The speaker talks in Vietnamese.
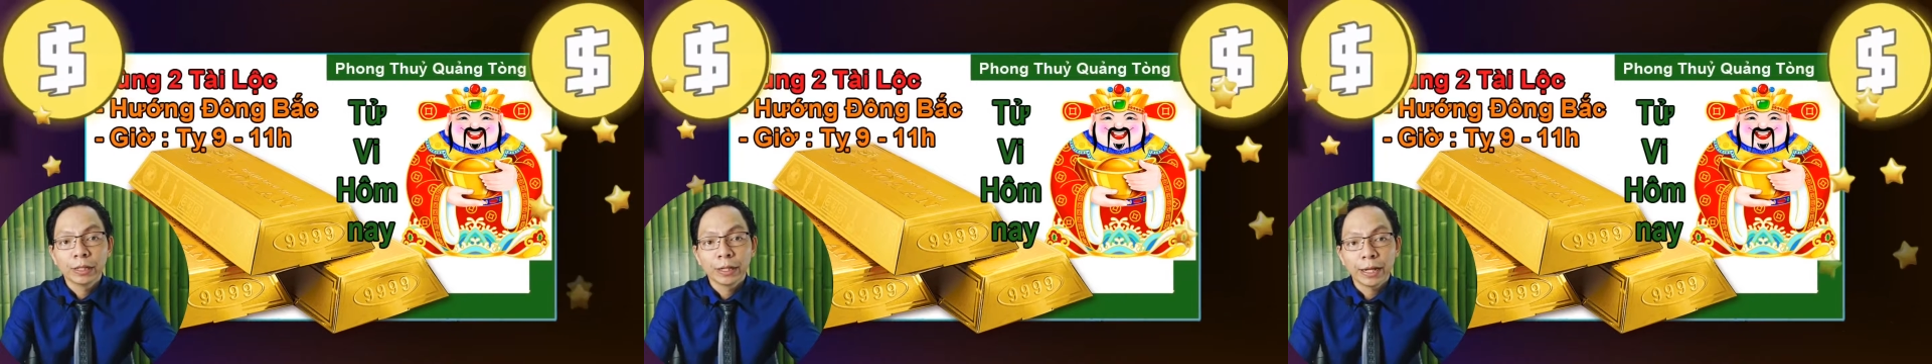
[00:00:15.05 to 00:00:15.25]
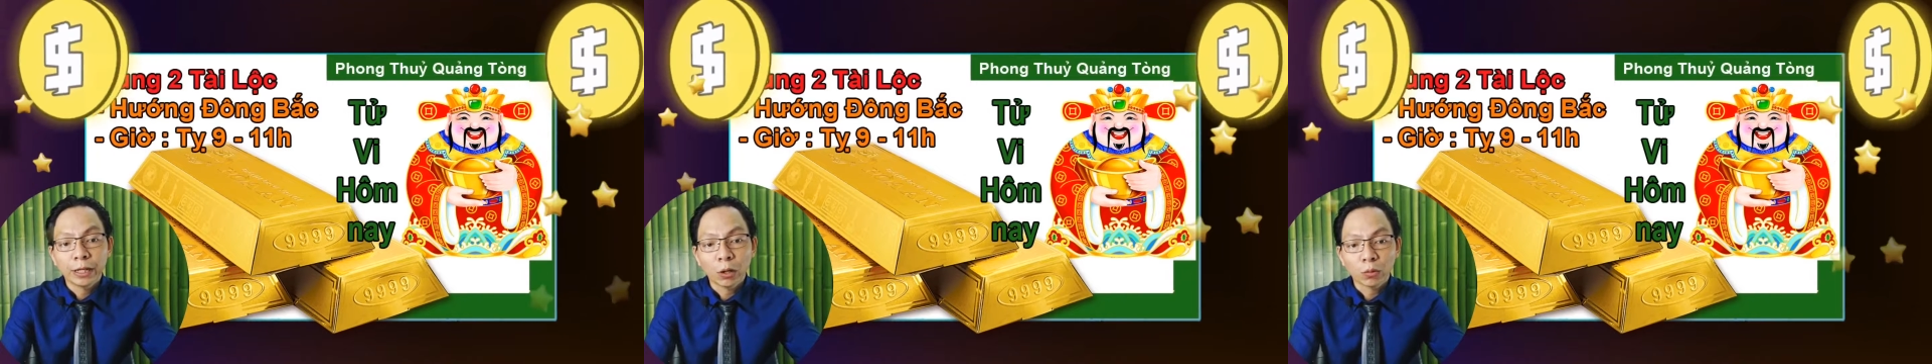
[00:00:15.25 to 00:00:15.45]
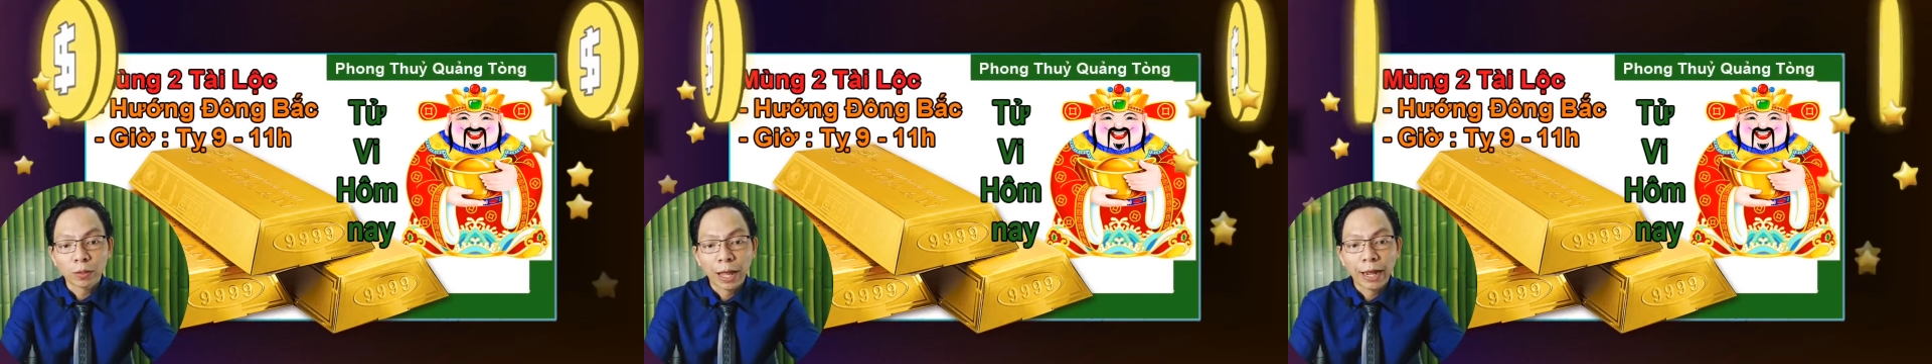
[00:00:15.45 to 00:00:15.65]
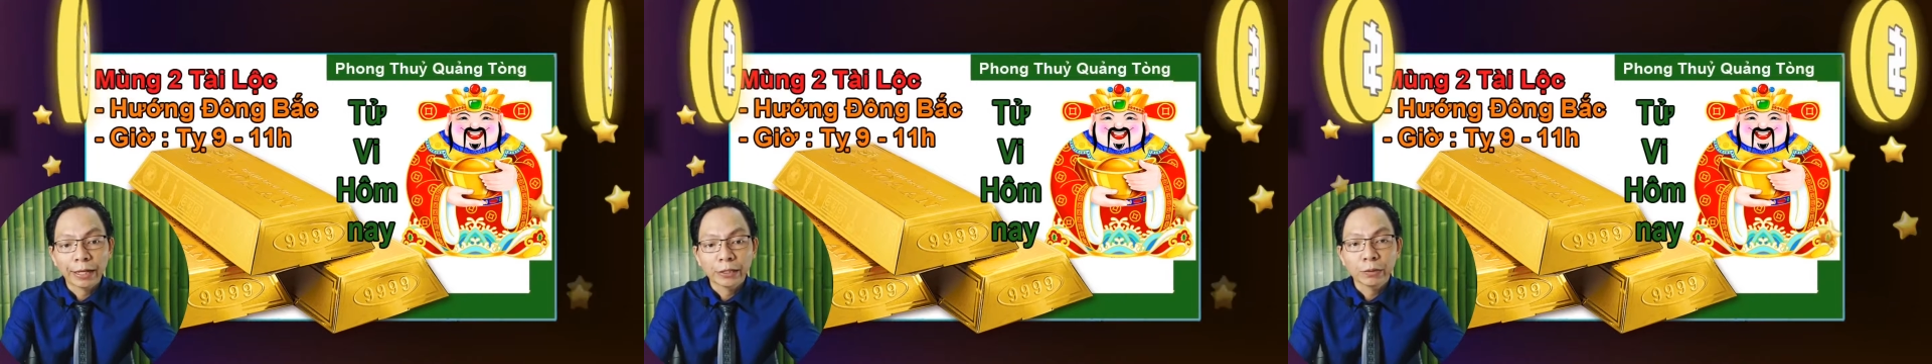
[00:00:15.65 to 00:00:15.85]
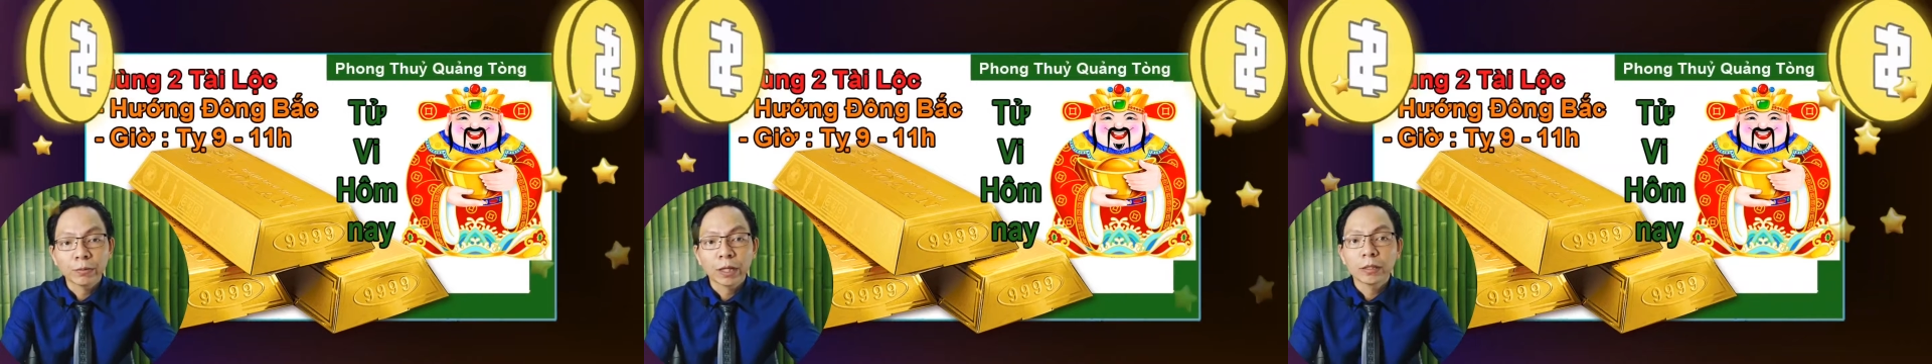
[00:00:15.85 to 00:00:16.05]
Để cầu tài
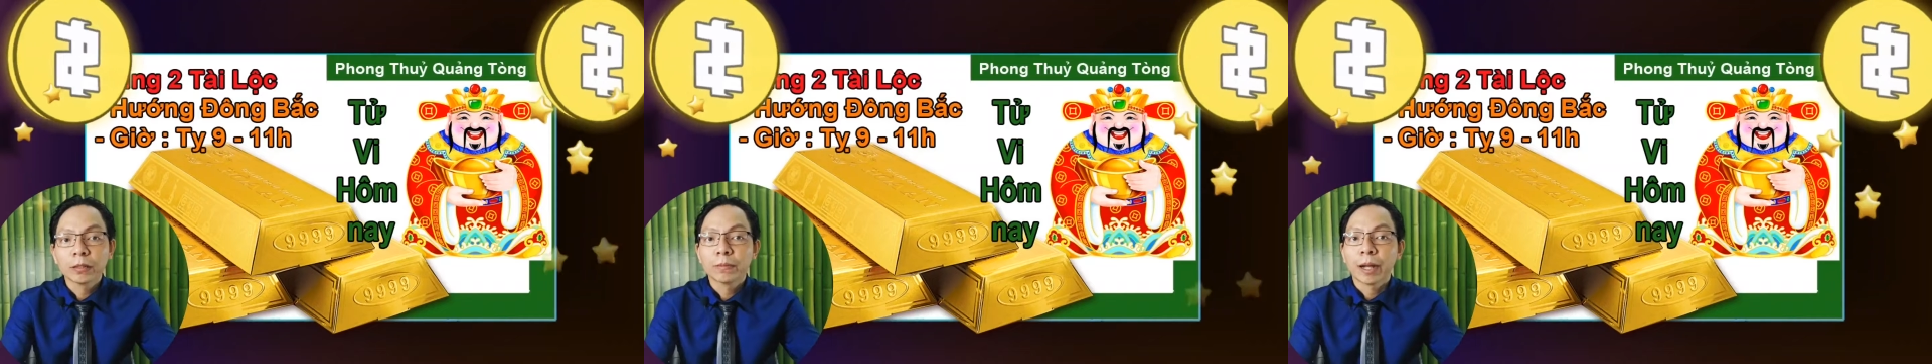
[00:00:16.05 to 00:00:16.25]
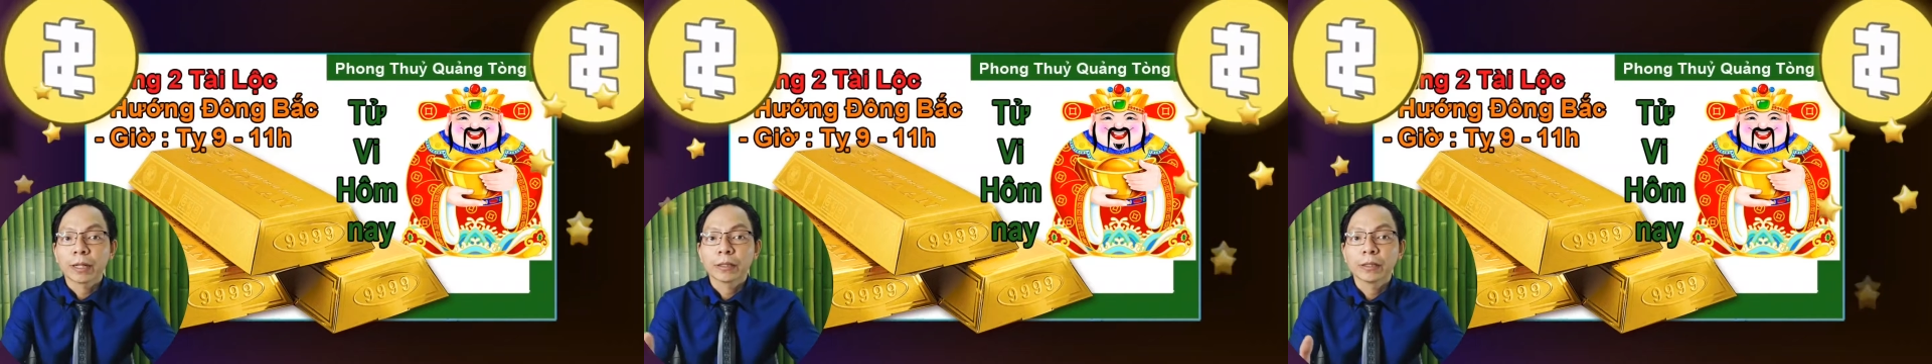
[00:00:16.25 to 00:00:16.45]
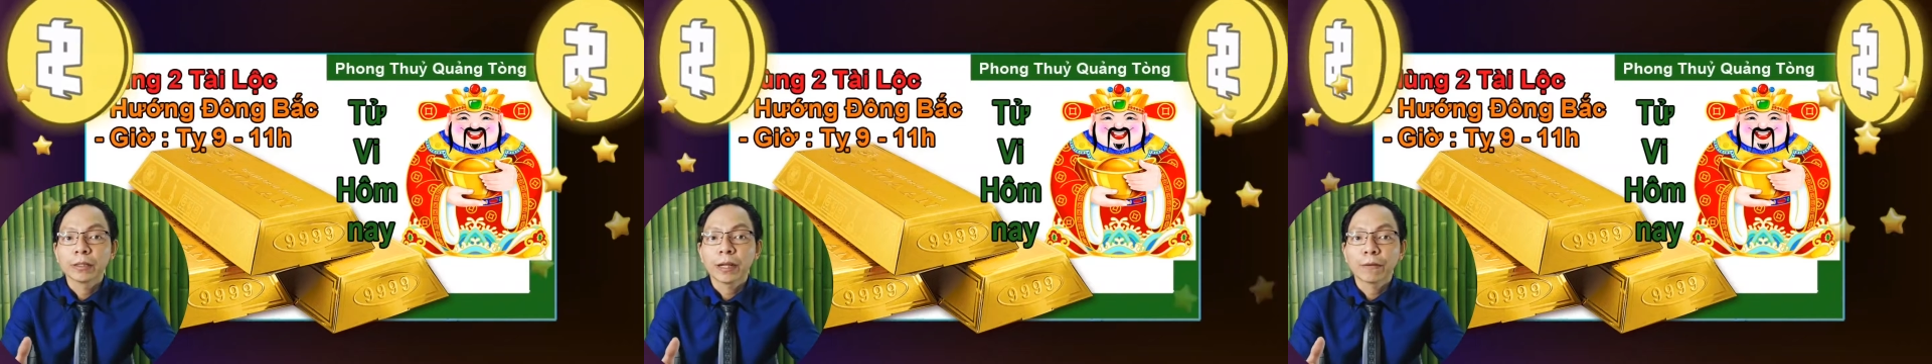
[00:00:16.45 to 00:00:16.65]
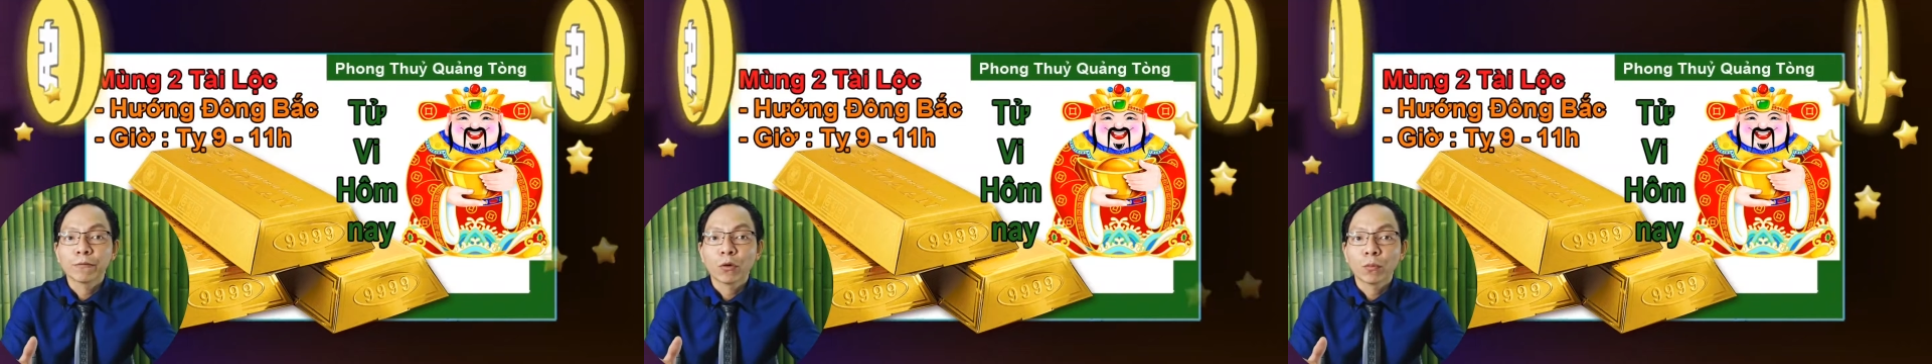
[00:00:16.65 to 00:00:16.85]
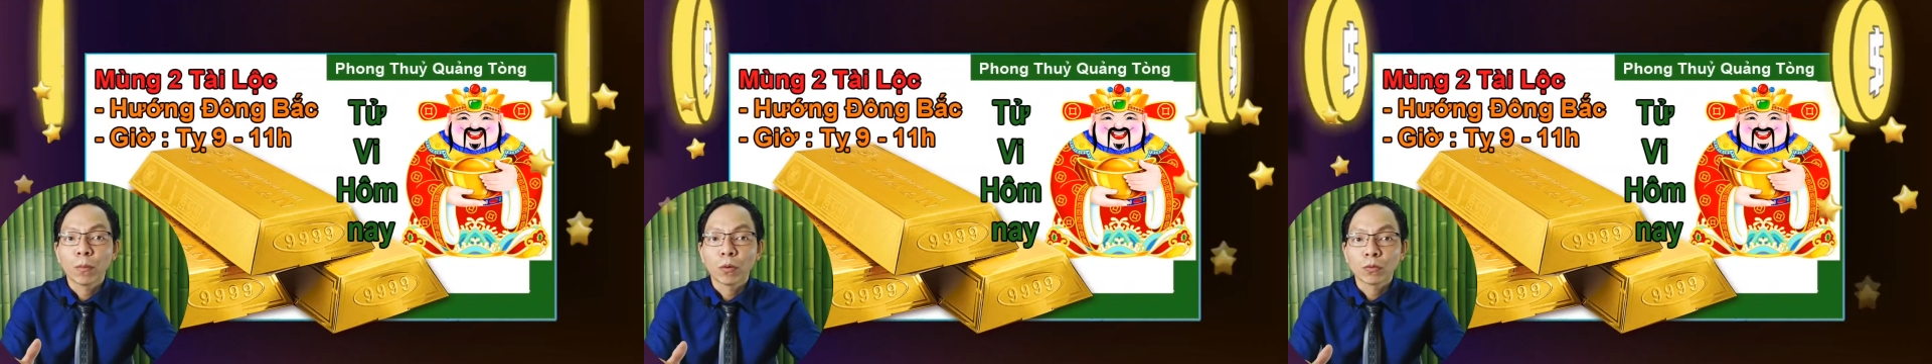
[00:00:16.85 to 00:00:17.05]
chúng ta nên mặc những trang
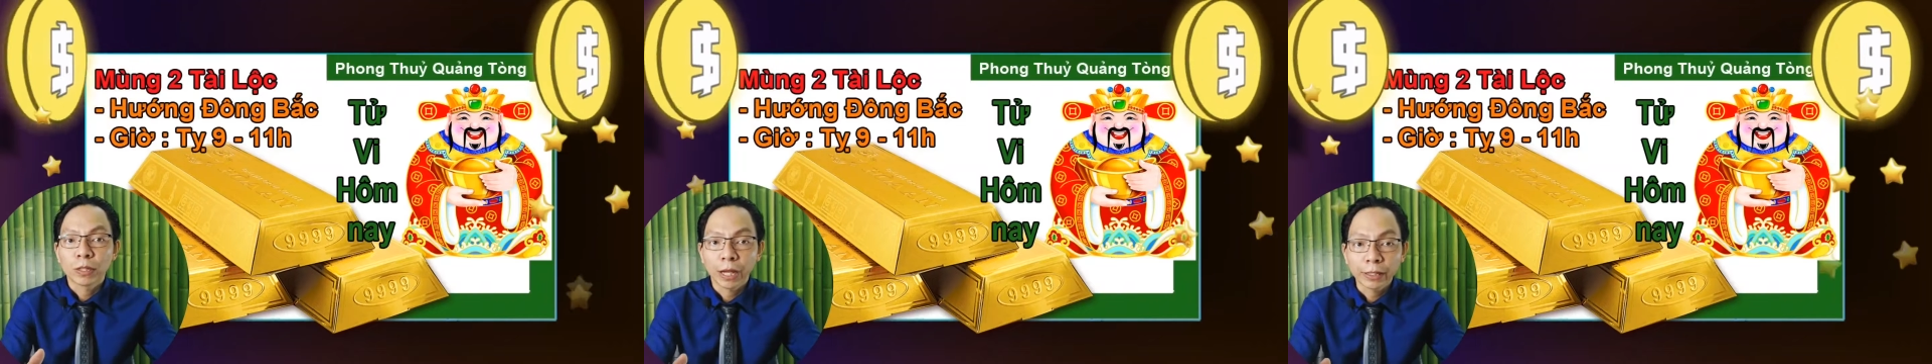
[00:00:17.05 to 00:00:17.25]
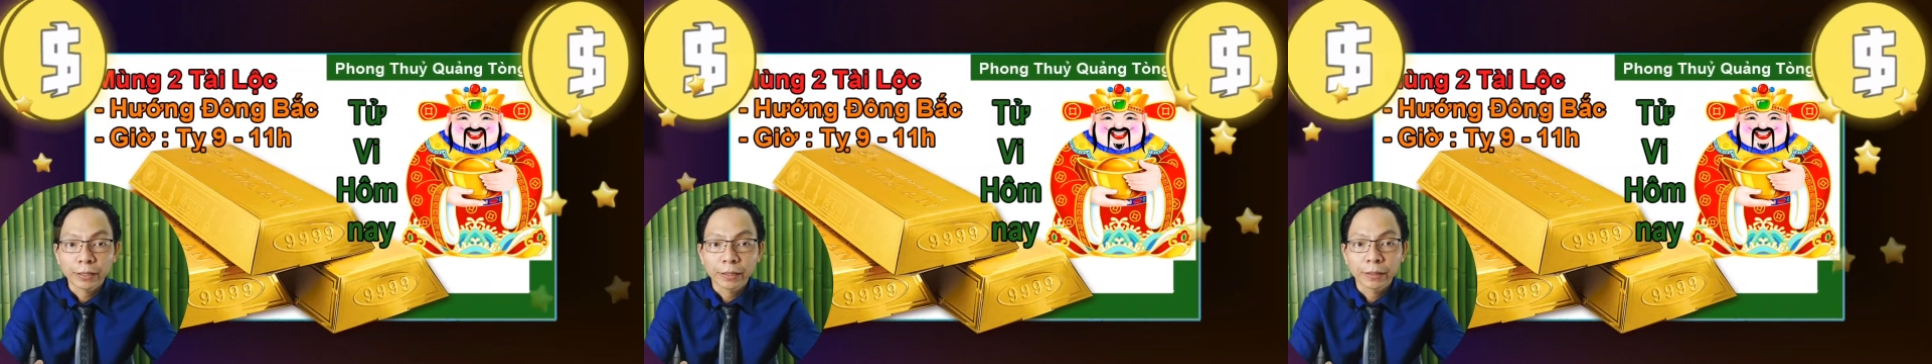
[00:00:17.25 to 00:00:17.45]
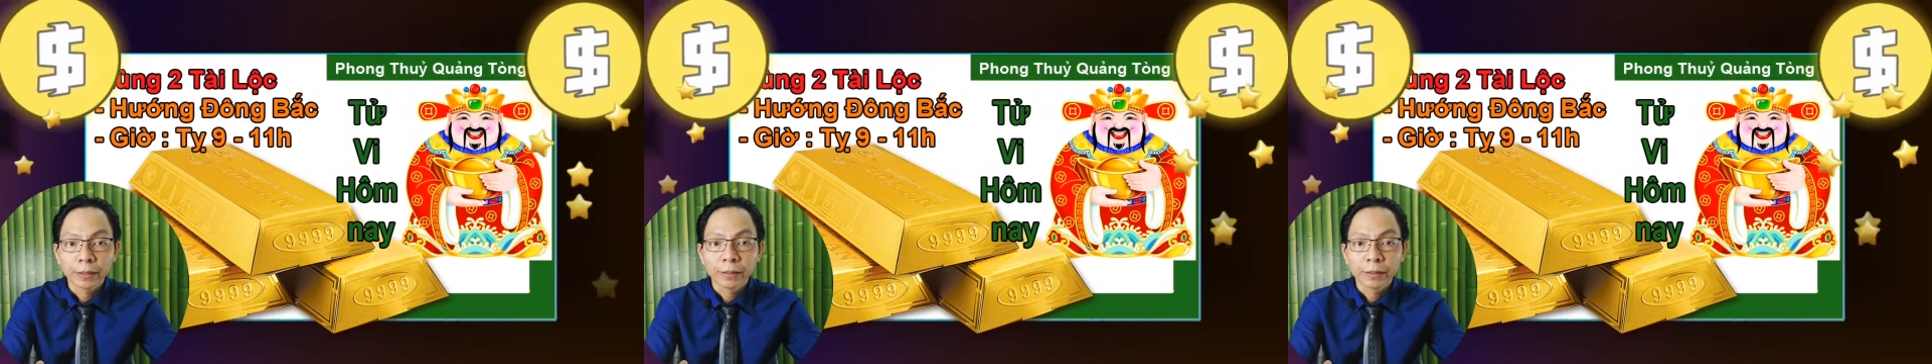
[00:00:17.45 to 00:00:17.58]
phục màu xanh.